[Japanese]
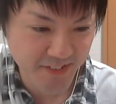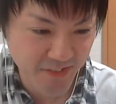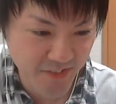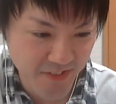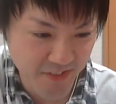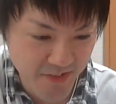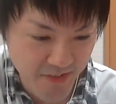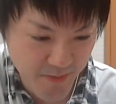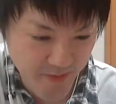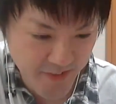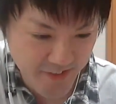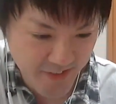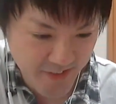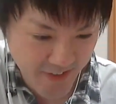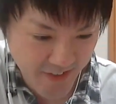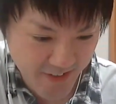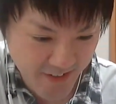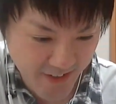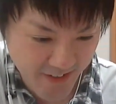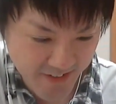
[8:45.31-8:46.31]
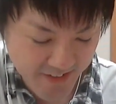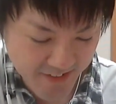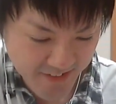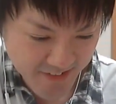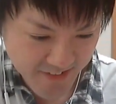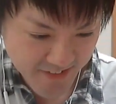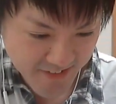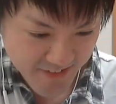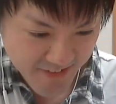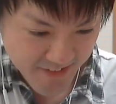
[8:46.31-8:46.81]
それはまずないか
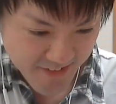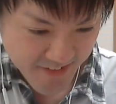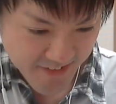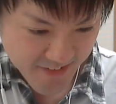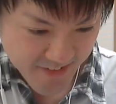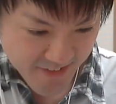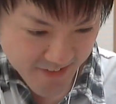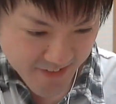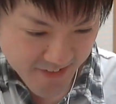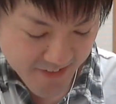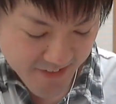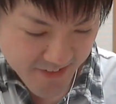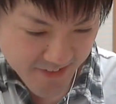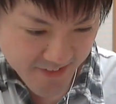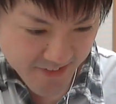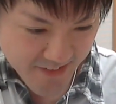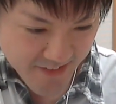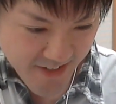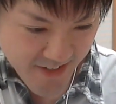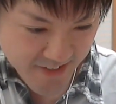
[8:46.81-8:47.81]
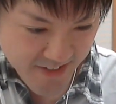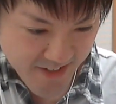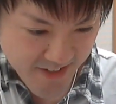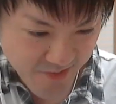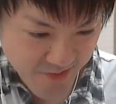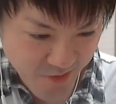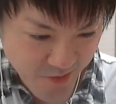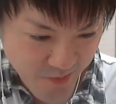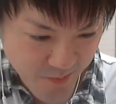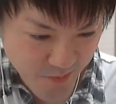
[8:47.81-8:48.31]

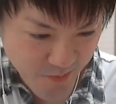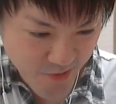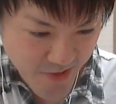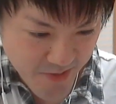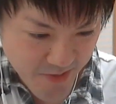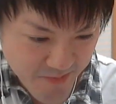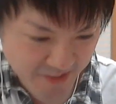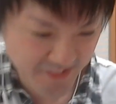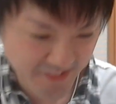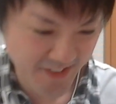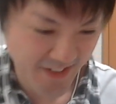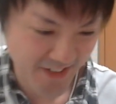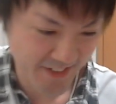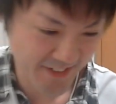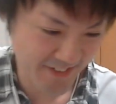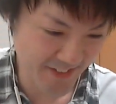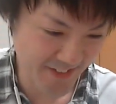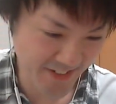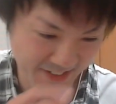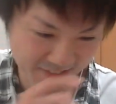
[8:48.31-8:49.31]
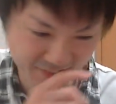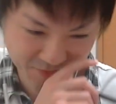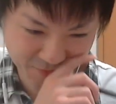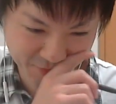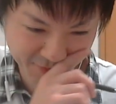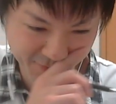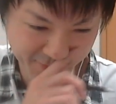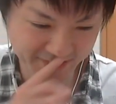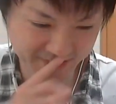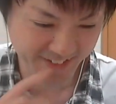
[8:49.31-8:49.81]
?7 コンボはまずないか ?7
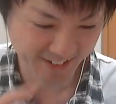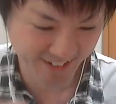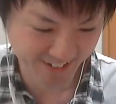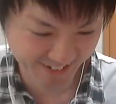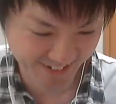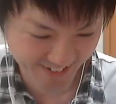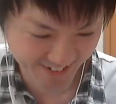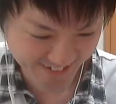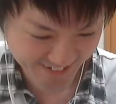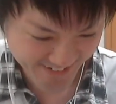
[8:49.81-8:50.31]
コンボはまずないか